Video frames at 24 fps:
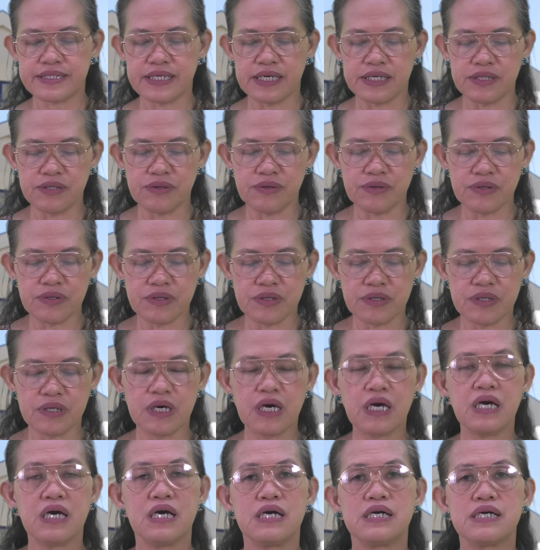Ano?
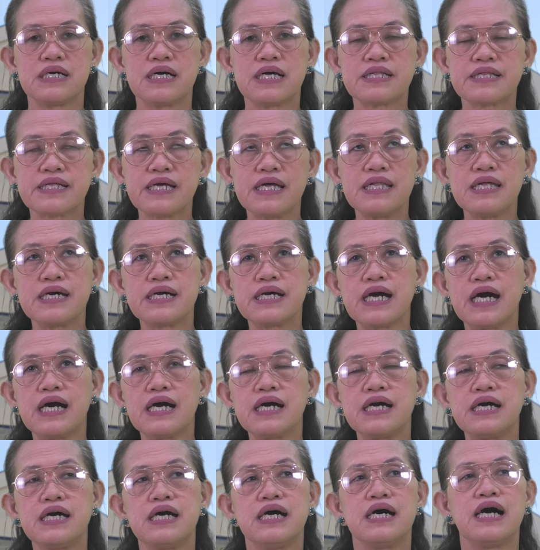At
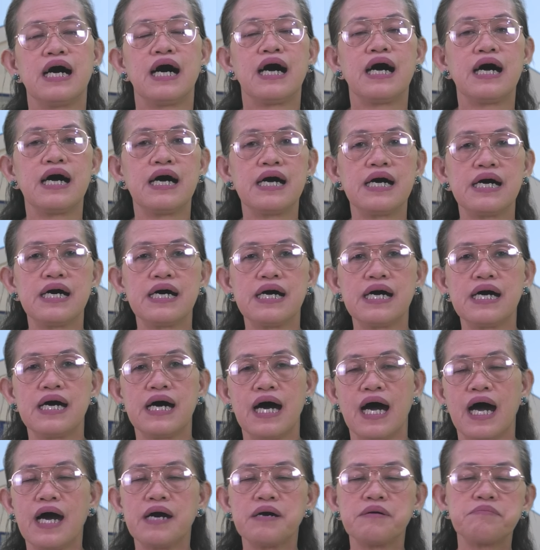talagang uh,
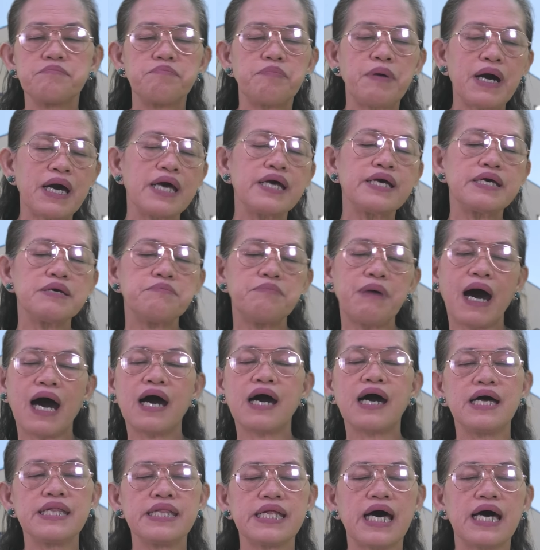ang
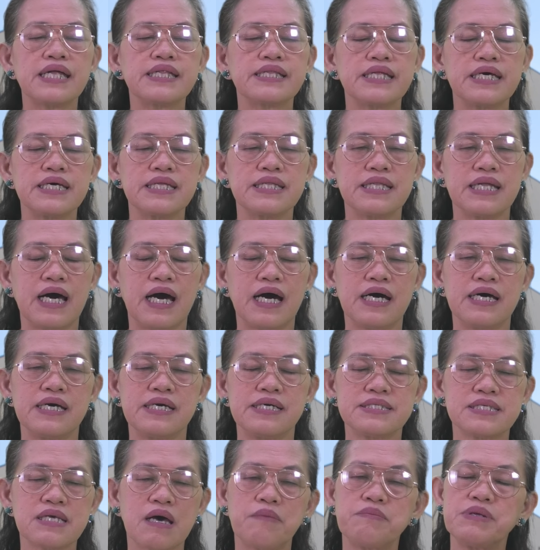pakikibaka natin
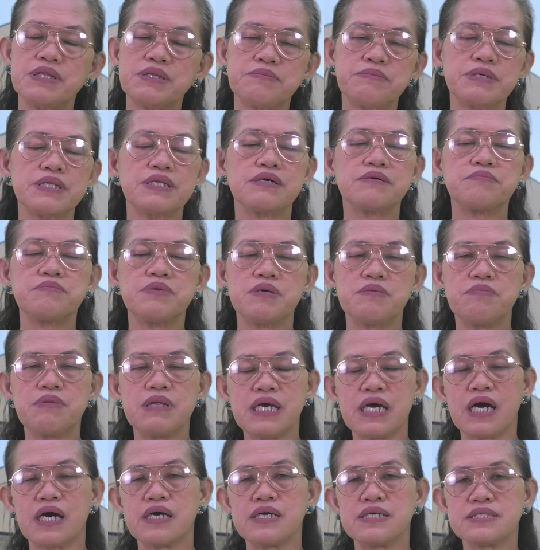ay, sabi naman ng
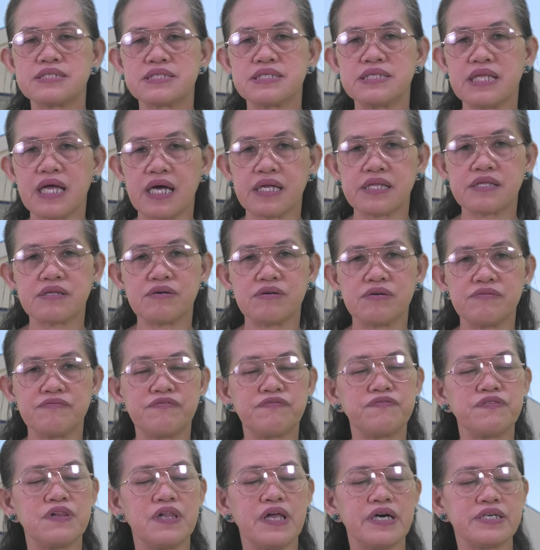Biblia, is not of
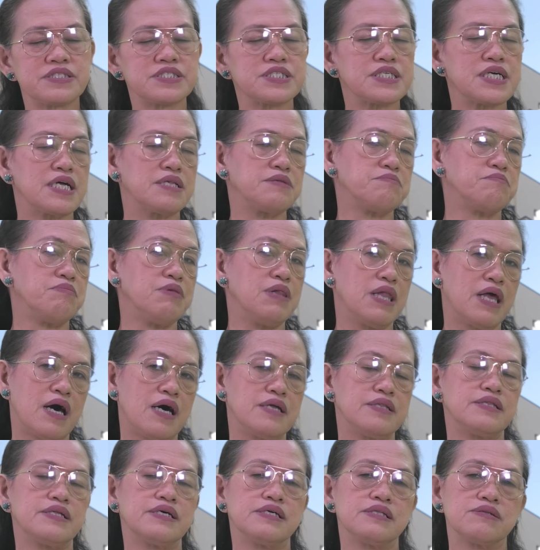flesh and
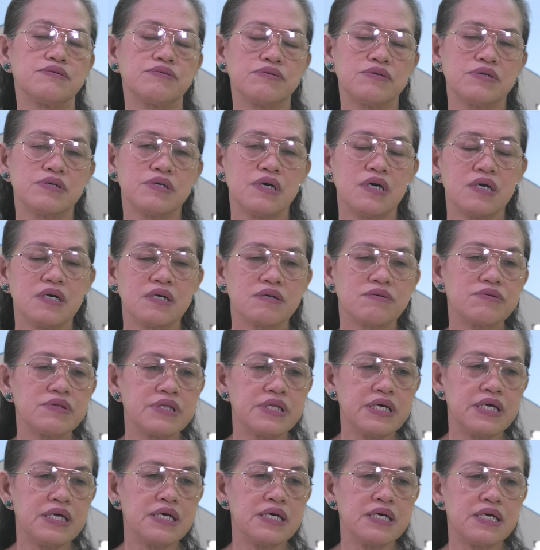blood. Ano?
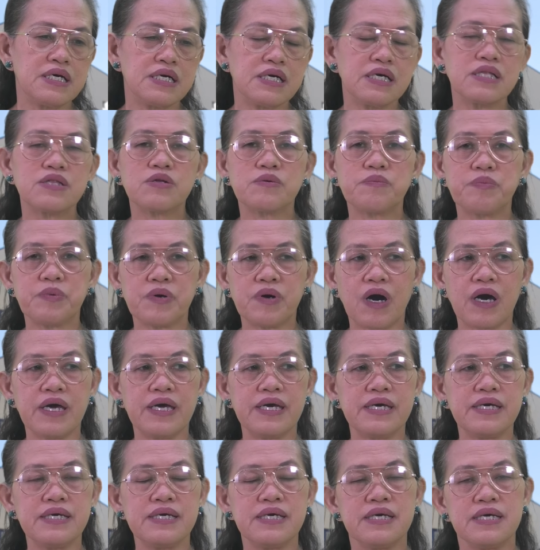Kundi ito po
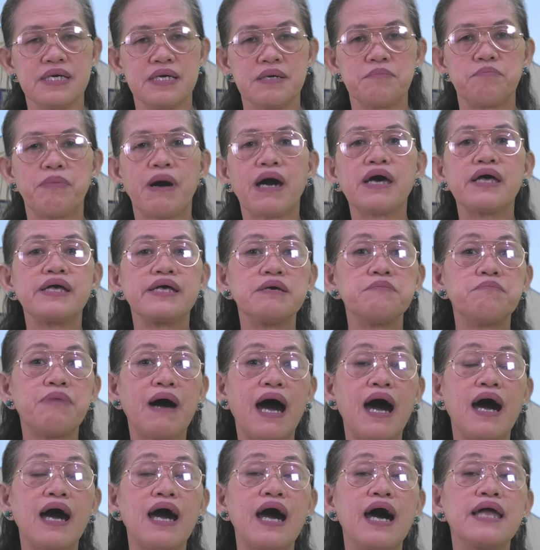ay
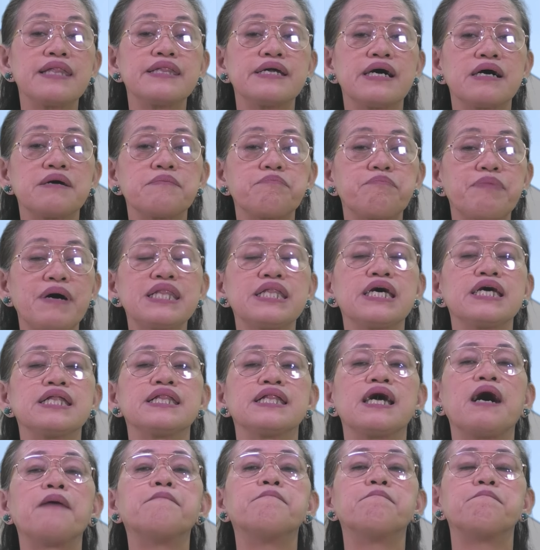pakikibaka ng
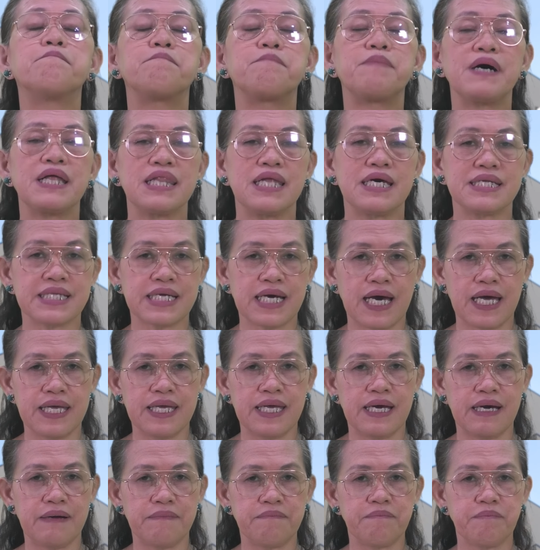
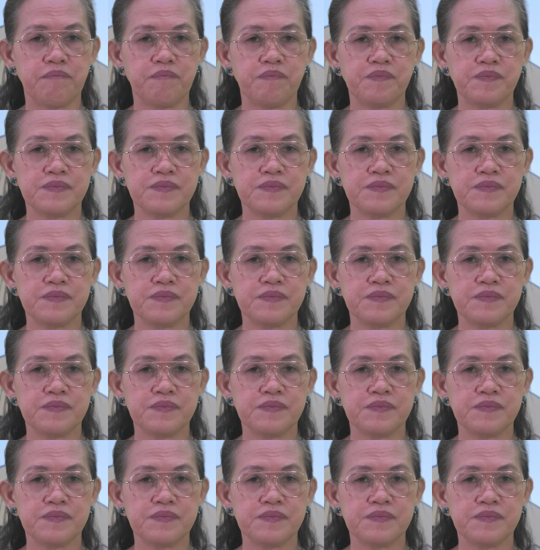pananampalataya.